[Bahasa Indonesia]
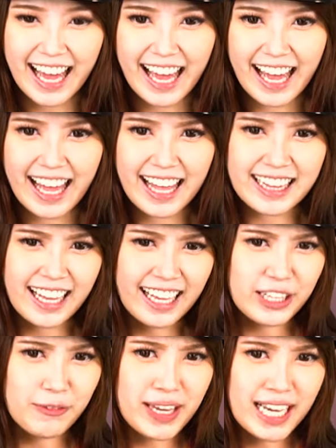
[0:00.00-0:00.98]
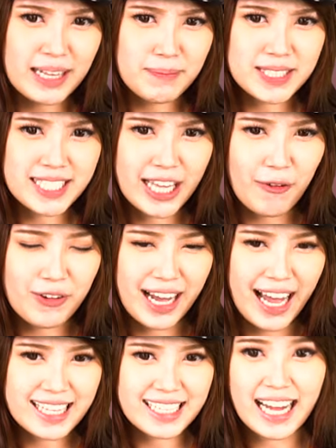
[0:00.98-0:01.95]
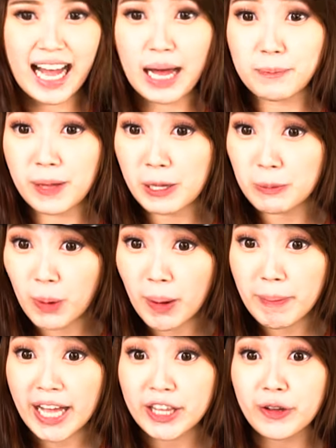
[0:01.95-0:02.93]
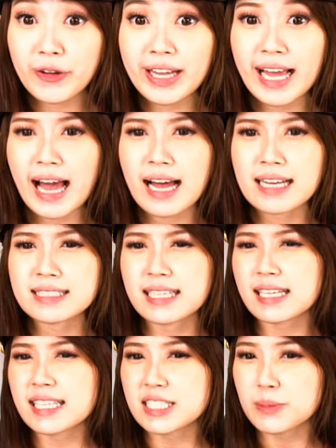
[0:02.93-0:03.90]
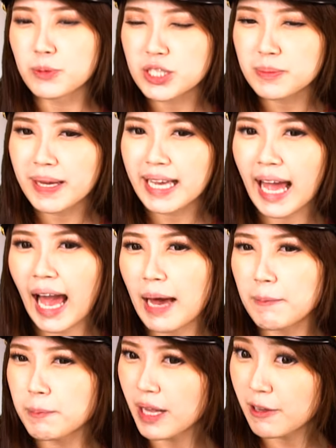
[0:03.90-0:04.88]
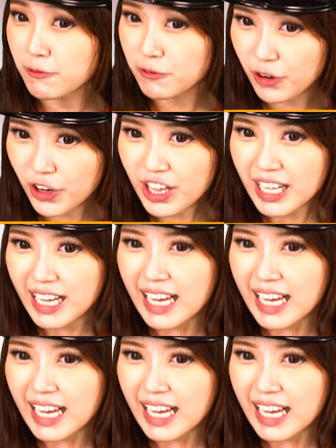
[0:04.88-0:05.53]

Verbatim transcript: And anyway, kalian pasti tahu kan tentang April Mop atau yang sering disebut sebagai April Fool